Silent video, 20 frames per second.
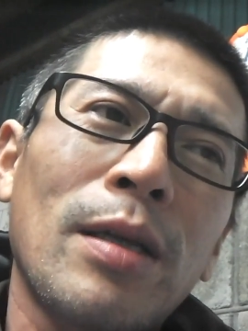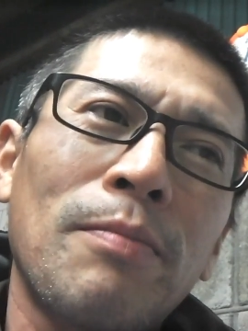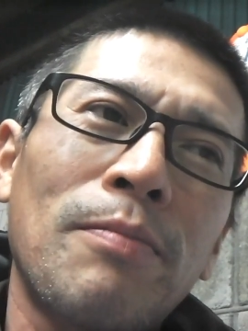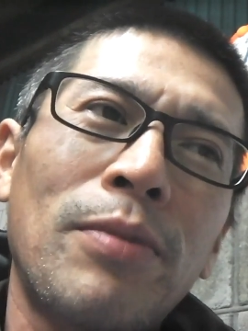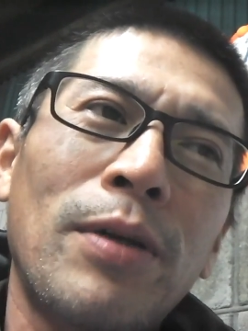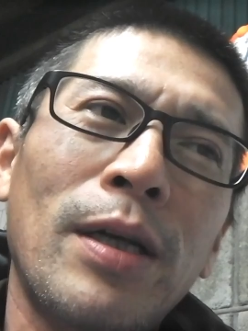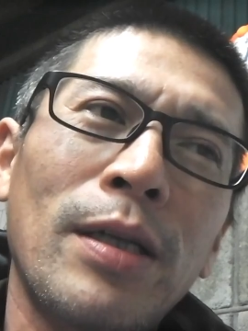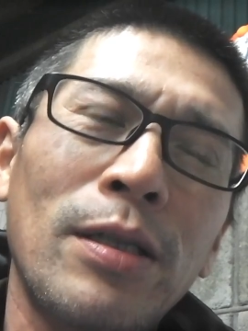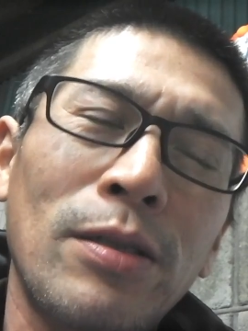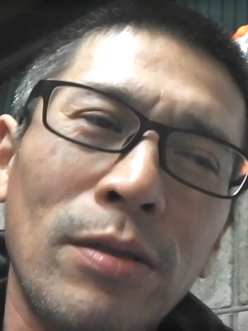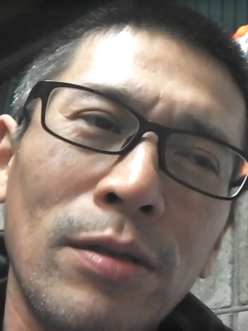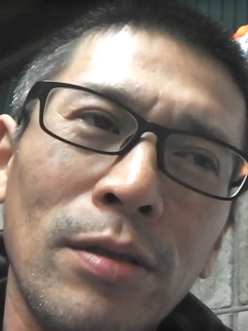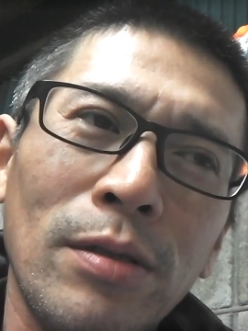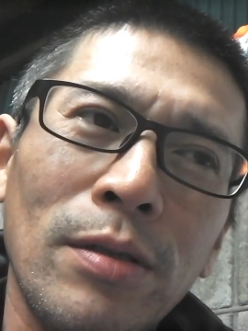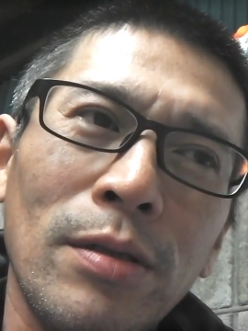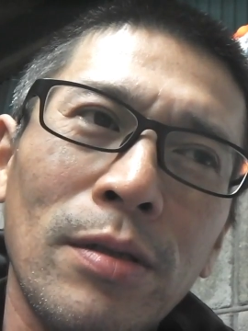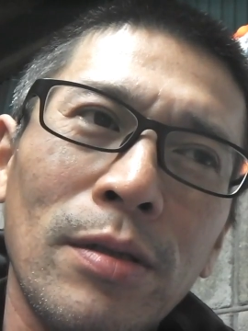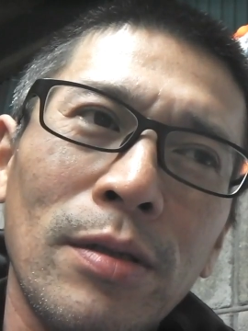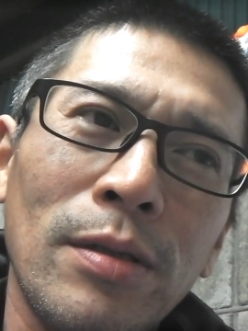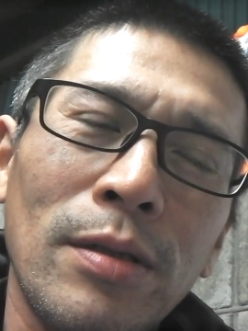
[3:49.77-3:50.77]

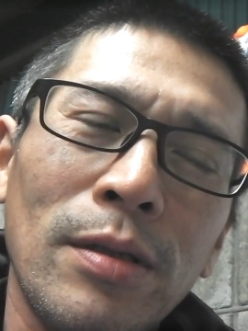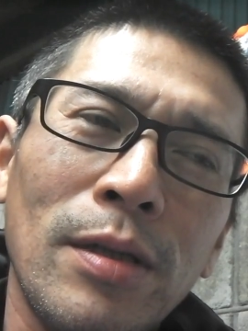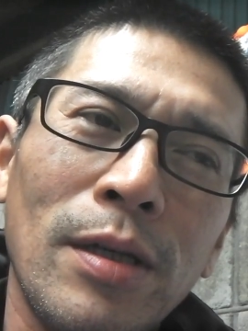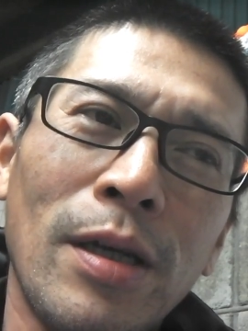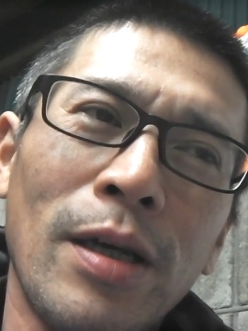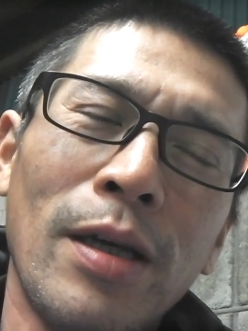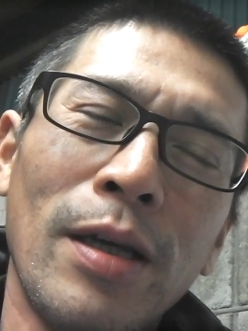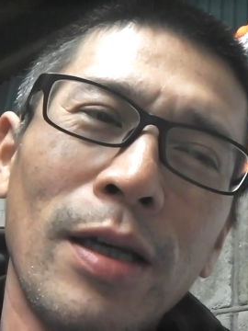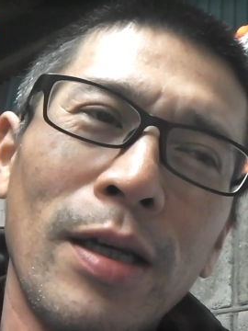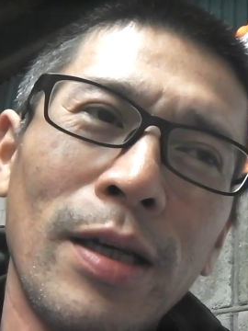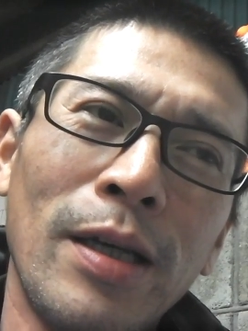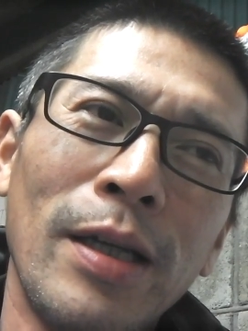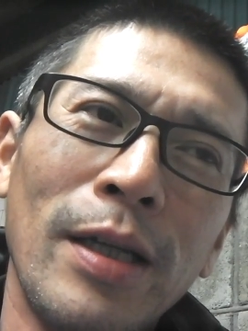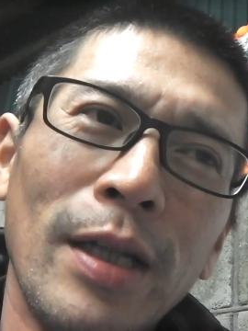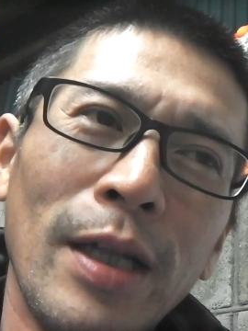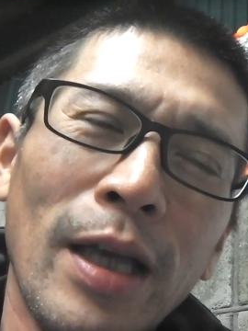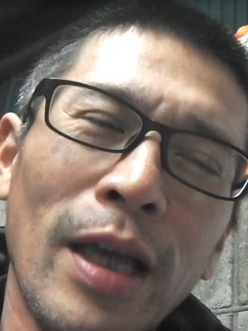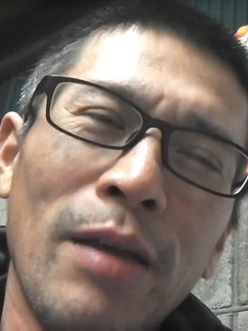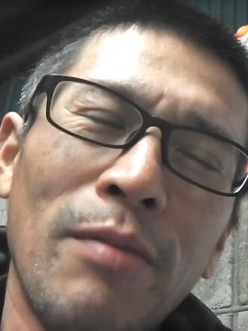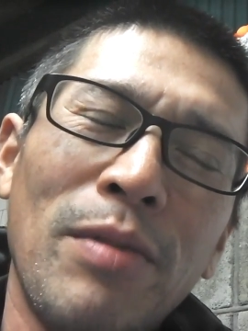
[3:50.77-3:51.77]
プラス、
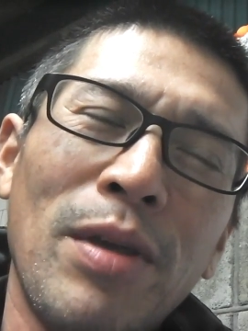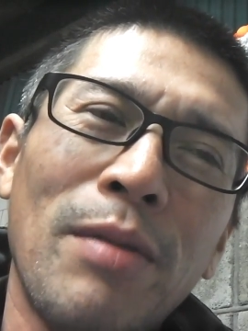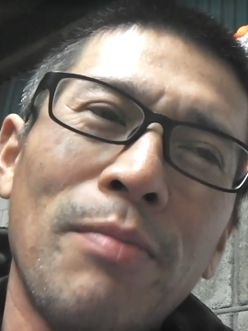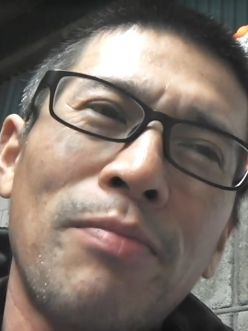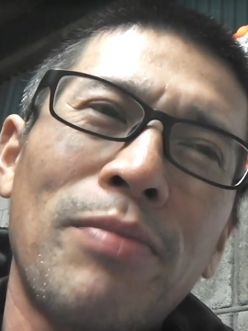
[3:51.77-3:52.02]
MN